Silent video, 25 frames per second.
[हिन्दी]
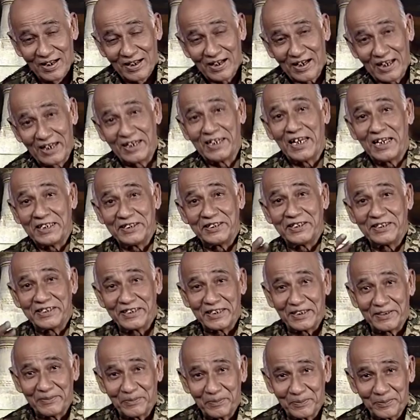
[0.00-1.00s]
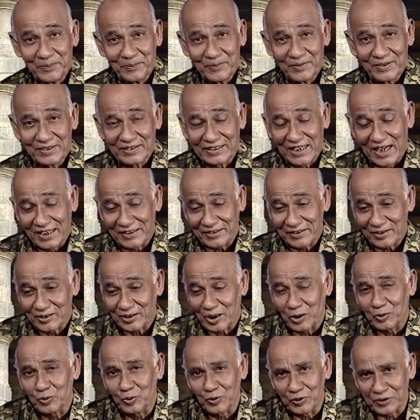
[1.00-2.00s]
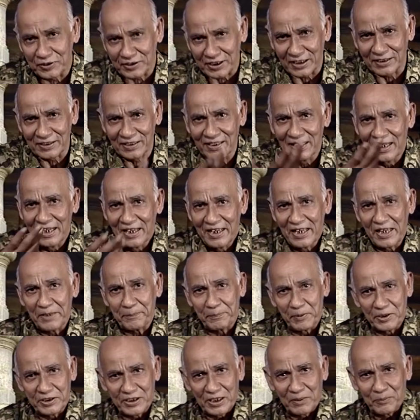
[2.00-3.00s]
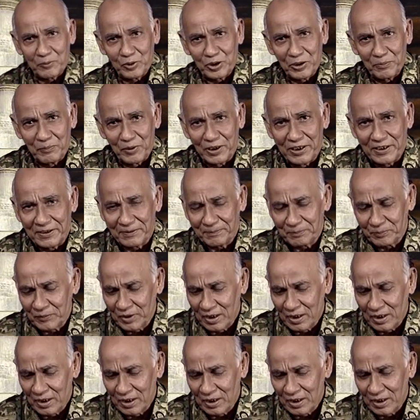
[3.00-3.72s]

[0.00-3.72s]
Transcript: कल्याण जी के साथ सरस्वती चंद्र एक पिक्चर मुझे मिली